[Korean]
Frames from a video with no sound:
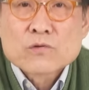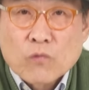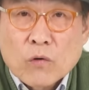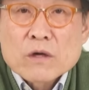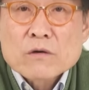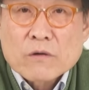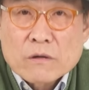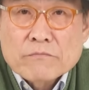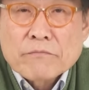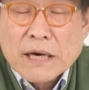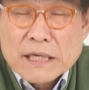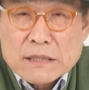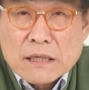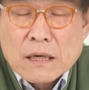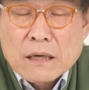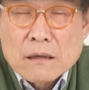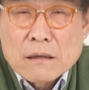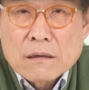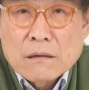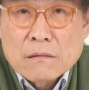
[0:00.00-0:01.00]
월권 맞아.
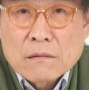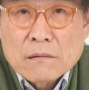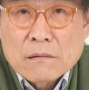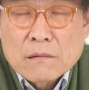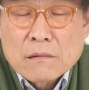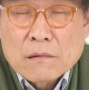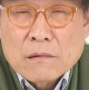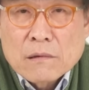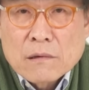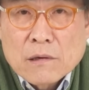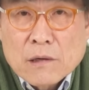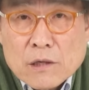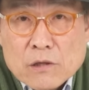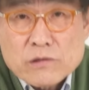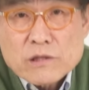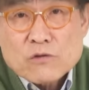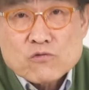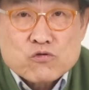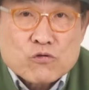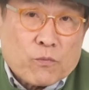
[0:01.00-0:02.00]

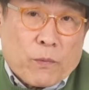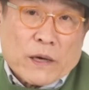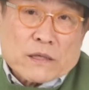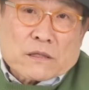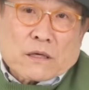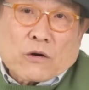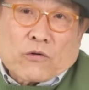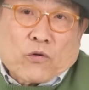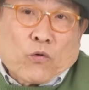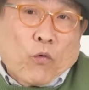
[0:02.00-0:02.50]
근데 국방장관은